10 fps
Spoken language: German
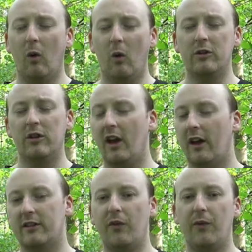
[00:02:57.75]
Und ja,
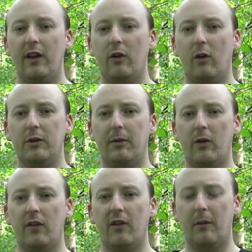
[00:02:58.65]
deswegen kommen die bei
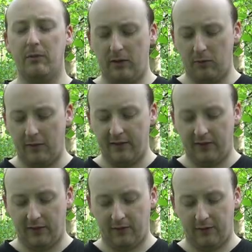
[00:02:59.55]
uns ab und an zum
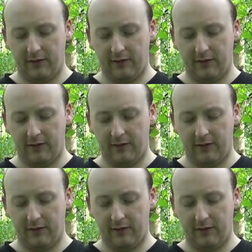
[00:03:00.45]
Einsatz.